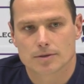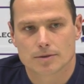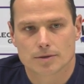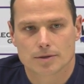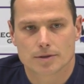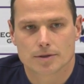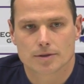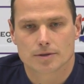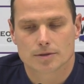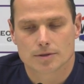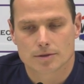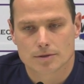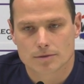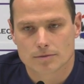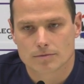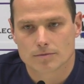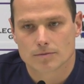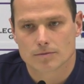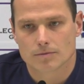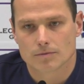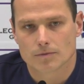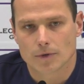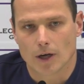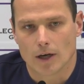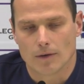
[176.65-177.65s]
Und
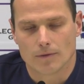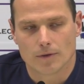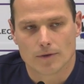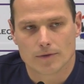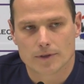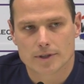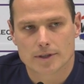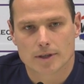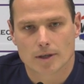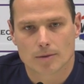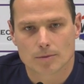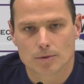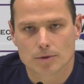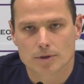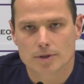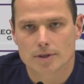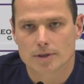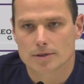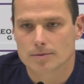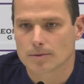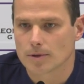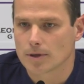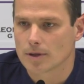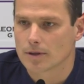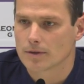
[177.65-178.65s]
ja, wir wissen aber auch,
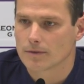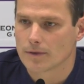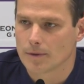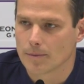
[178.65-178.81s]
dass wir,